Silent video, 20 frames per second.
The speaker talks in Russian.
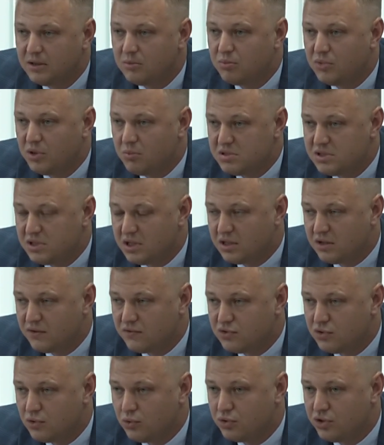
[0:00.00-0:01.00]
мы обязательно
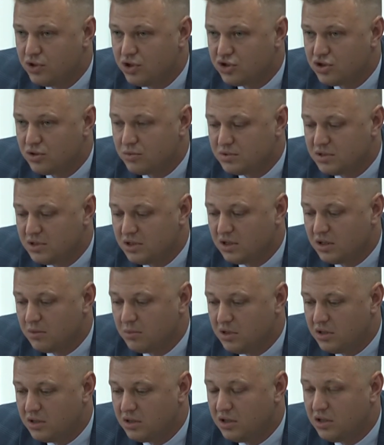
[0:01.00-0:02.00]
все удержим, сделаем
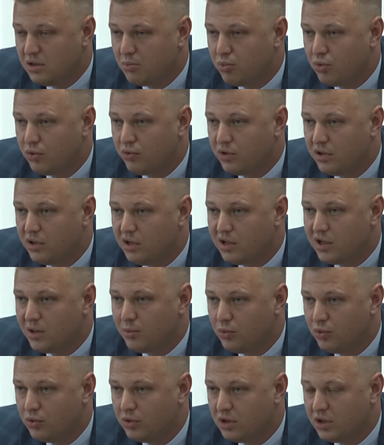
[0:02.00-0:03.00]
и не дадим повода
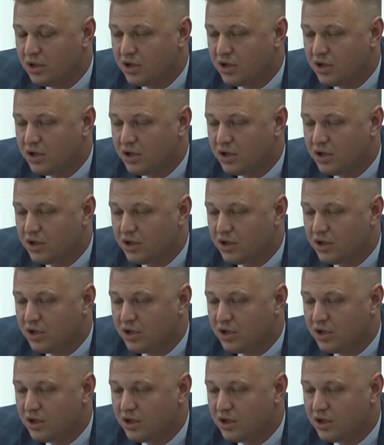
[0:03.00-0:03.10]
никому